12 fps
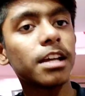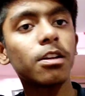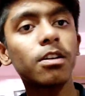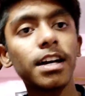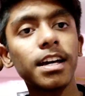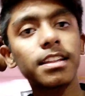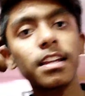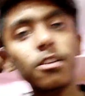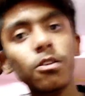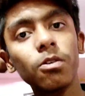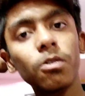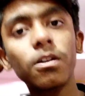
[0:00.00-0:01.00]
ये गए थे
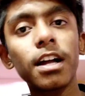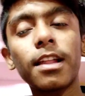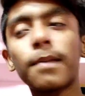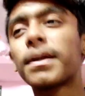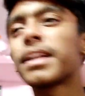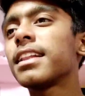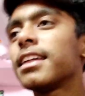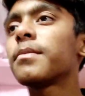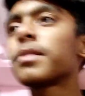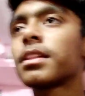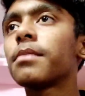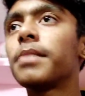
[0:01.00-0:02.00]
तो कल हमारे
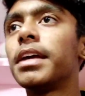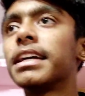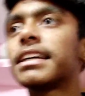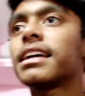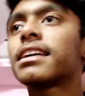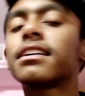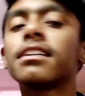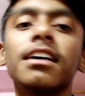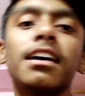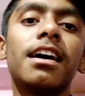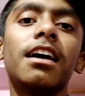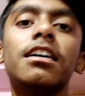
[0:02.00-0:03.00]
लिए मतलब एक एक
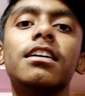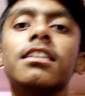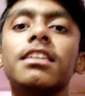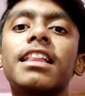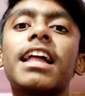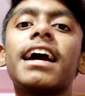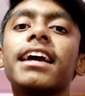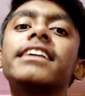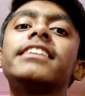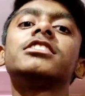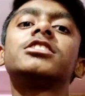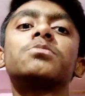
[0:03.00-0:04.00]
लाए
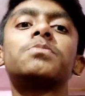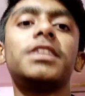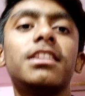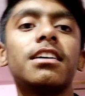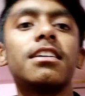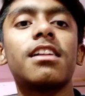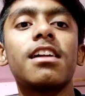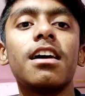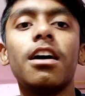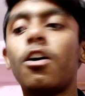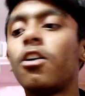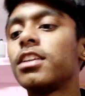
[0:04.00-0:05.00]
हैं स्पिनर
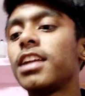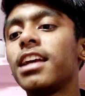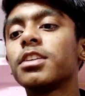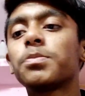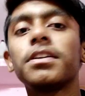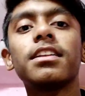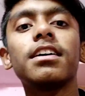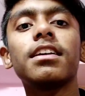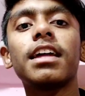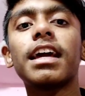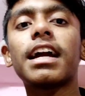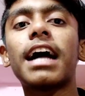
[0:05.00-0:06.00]
और यही
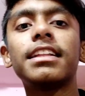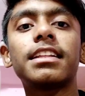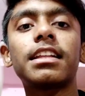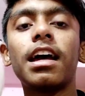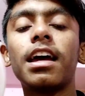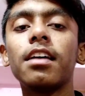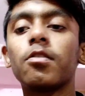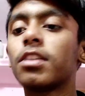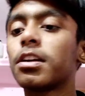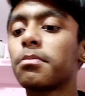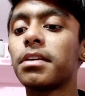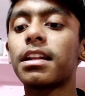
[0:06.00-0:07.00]
स्पिनर एक आदित्य का है
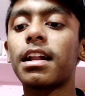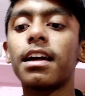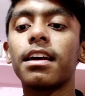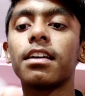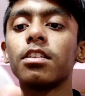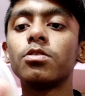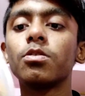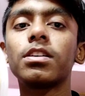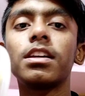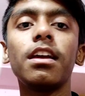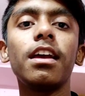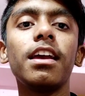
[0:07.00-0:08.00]
और एक मेरा है जो
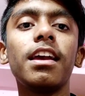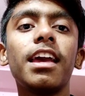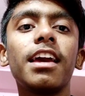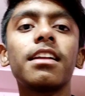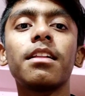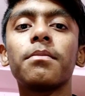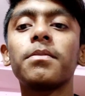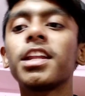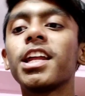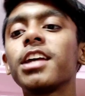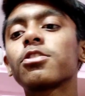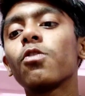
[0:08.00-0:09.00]
कि एक
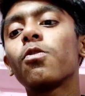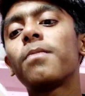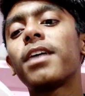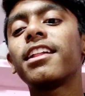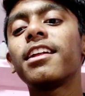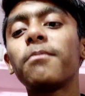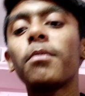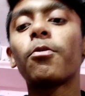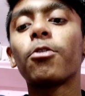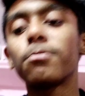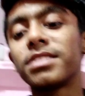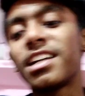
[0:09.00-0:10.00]
नंबर है इसको घुमाने में
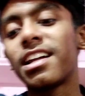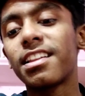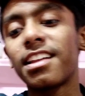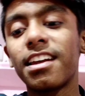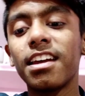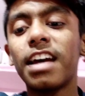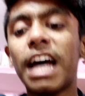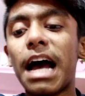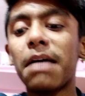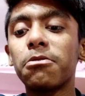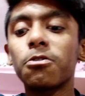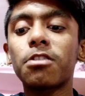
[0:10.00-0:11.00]
बहुत मज़ा आता है
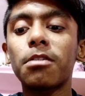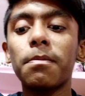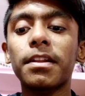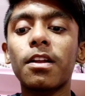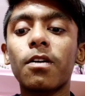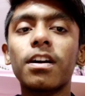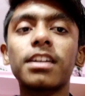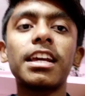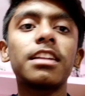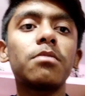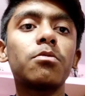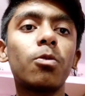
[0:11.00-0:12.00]
आप लोगों को भी पता होगा
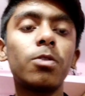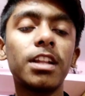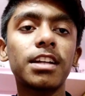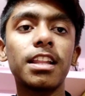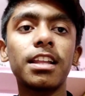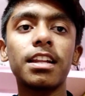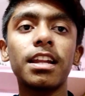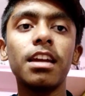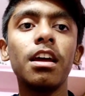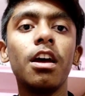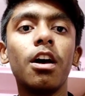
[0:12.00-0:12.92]
कि एकदम गोल्डन कलर है